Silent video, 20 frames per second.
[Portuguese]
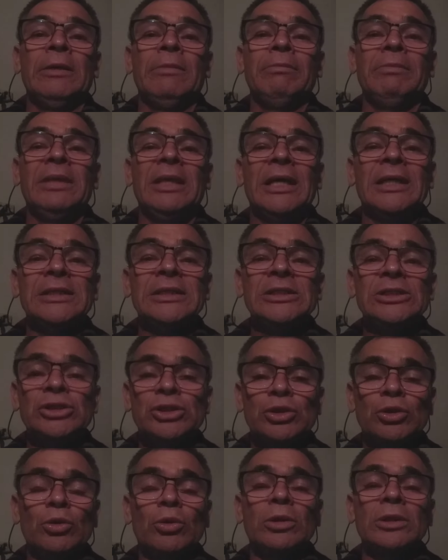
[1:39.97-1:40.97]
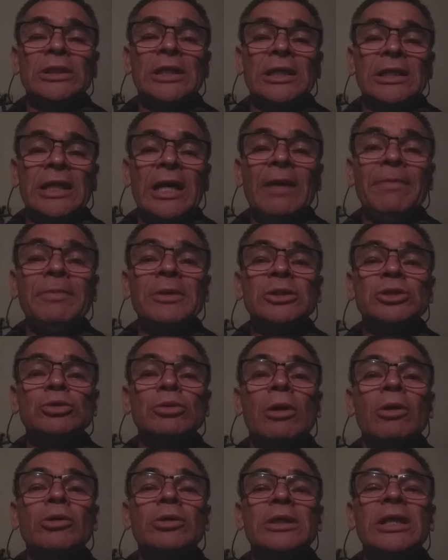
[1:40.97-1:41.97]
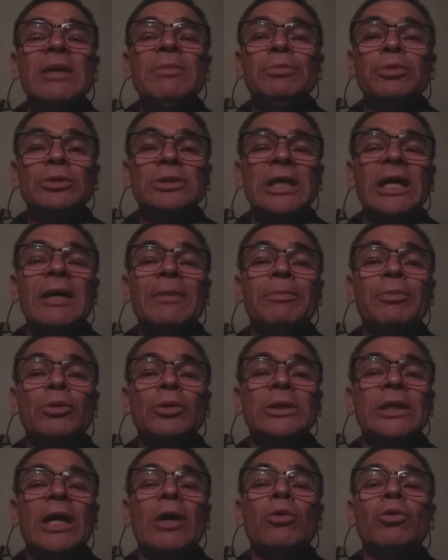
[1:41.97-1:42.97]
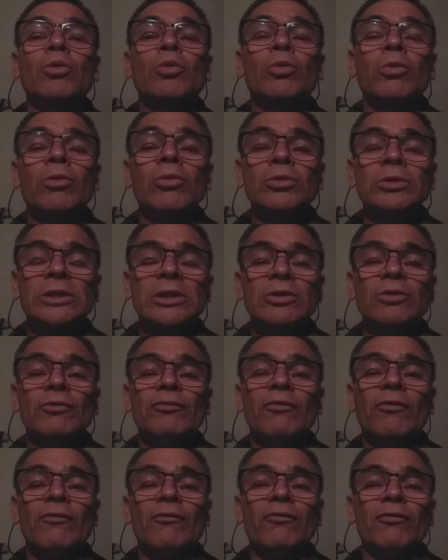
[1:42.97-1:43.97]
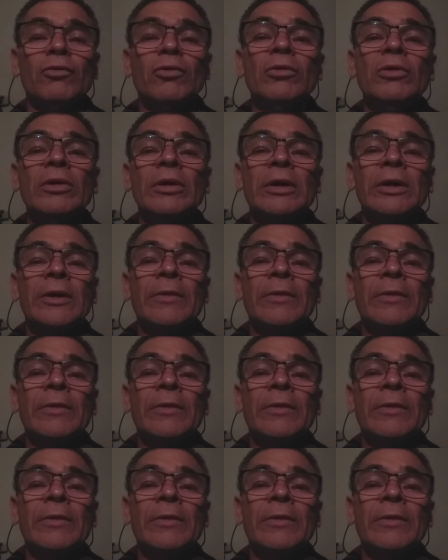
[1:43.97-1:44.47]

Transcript: Me adiciona lá, pessoal. E quem puder apoiar o code do vovô,